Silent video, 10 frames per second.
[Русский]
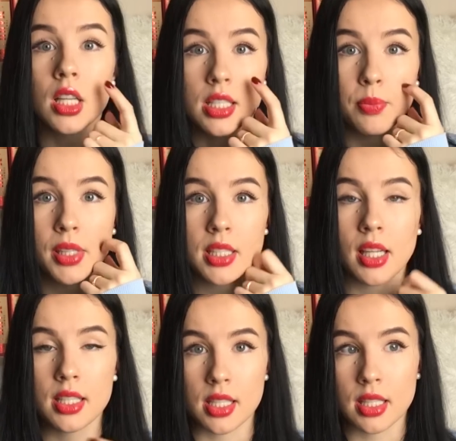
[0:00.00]
Забыла
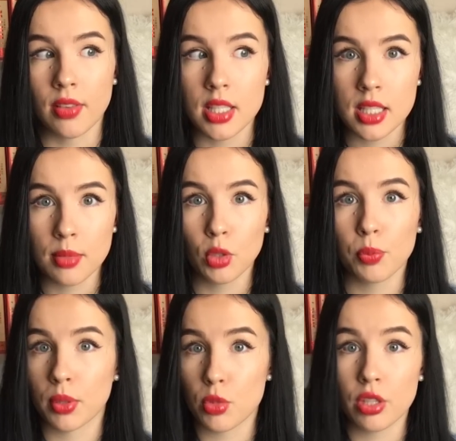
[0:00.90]
сказать, оставайтесь со
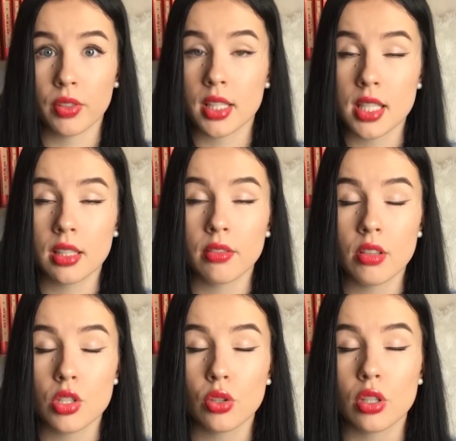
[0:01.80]
мной, потому что в конце этого
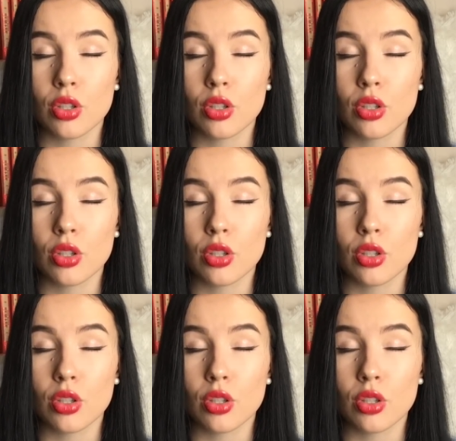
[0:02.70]
видео